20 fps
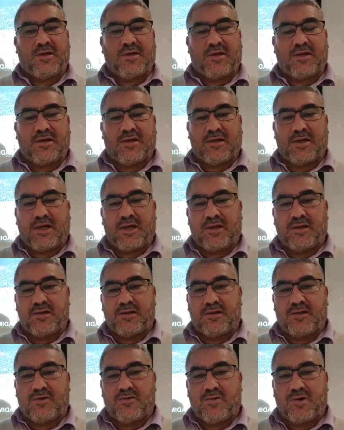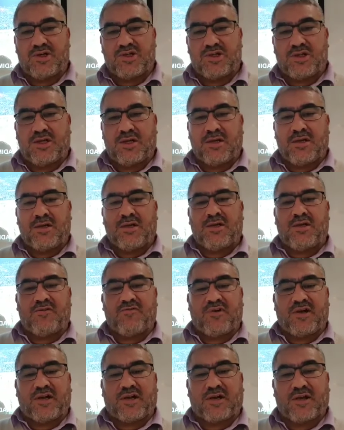آه، أن يواجه
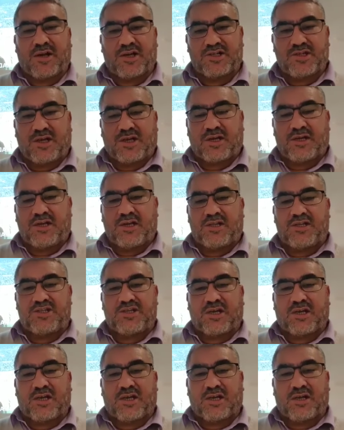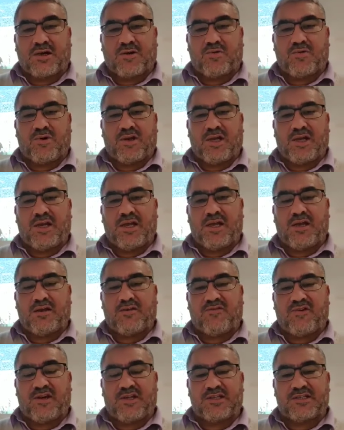فريق الرجاء الرياضي شقيقه الهلال
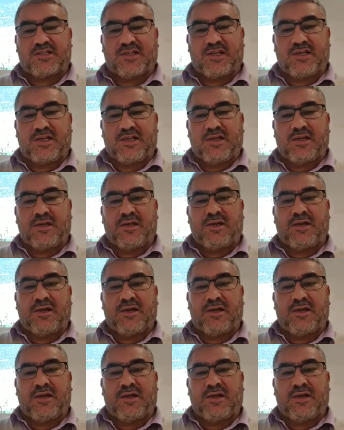الفلسطيني